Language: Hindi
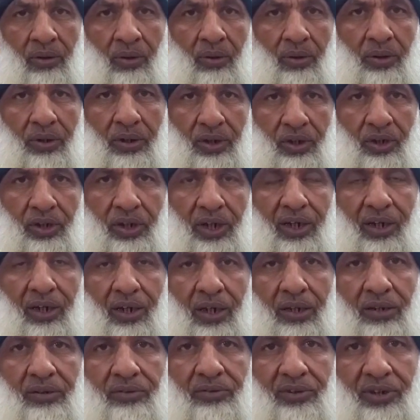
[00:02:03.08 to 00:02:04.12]
और इन
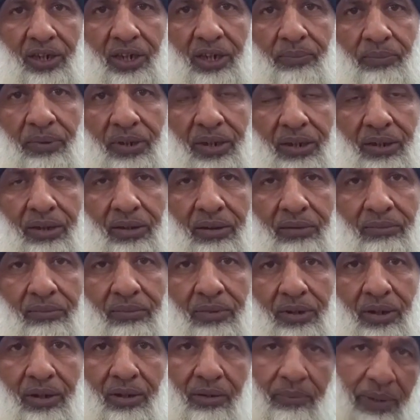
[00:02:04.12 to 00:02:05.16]
स्टेज पे
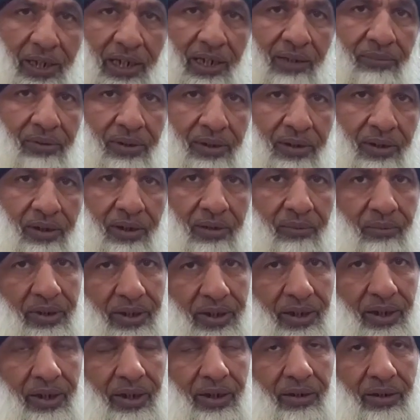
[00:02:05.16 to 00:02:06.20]
पहले भी
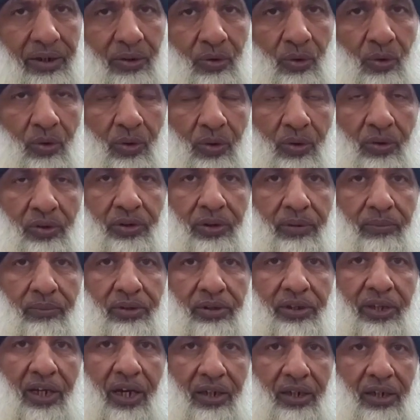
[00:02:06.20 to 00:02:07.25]
मैंने लड़कों को
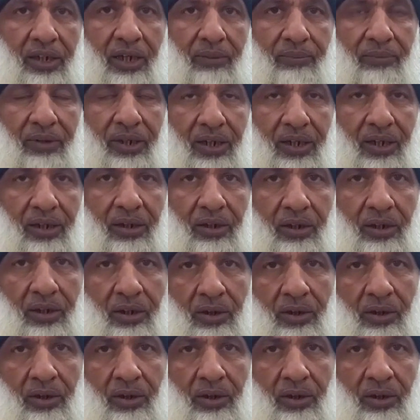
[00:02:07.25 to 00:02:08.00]
तैयार किया मैंने